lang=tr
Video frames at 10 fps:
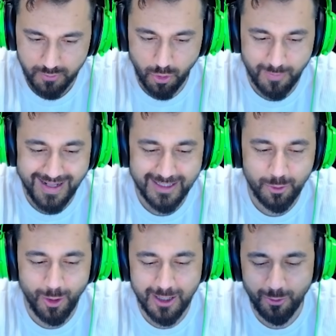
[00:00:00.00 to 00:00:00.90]

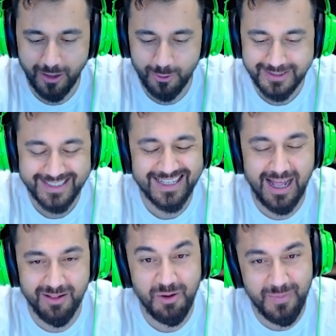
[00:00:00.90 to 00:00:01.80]
Normalde kolay kolay ötekileri
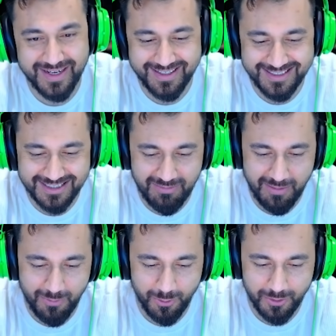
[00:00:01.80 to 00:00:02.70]
almam arkadaşlar
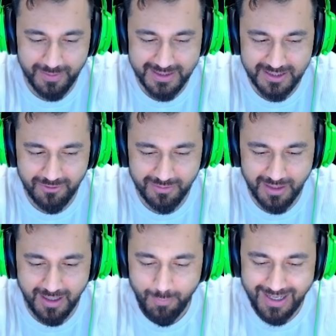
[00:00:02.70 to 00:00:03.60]
ben böyle oynamayı
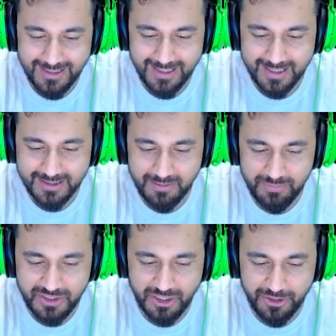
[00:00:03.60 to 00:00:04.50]
seviyorum da. Bazen
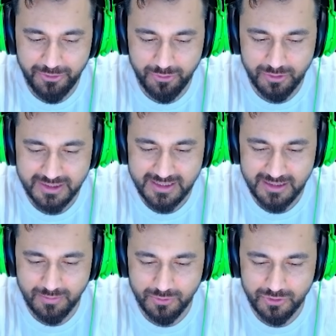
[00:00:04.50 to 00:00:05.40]
gerçekten bir kayıyor
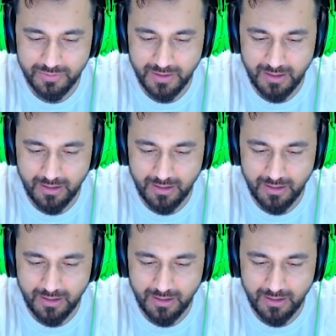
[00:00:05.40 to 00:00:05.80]
sinir bozucu bir hal